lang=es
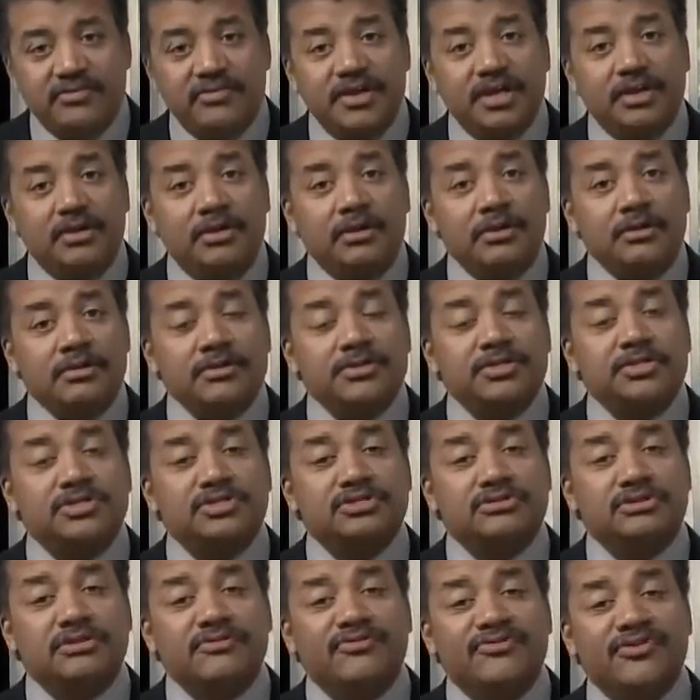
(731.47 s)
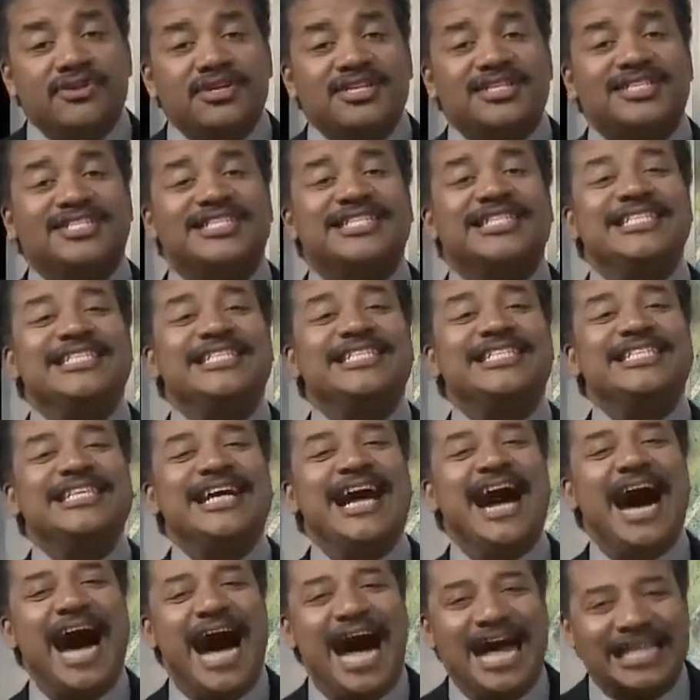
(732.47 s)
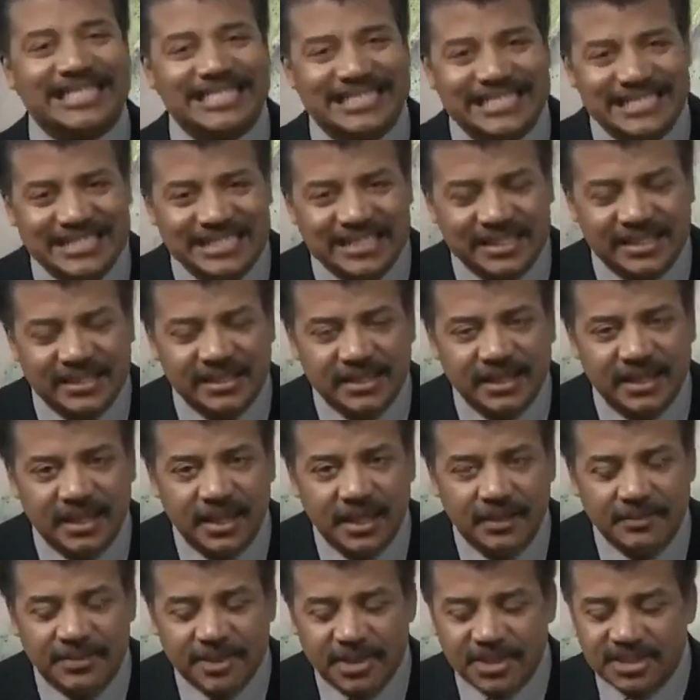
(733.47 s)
manteniendo caliente la superficie de la Tierra,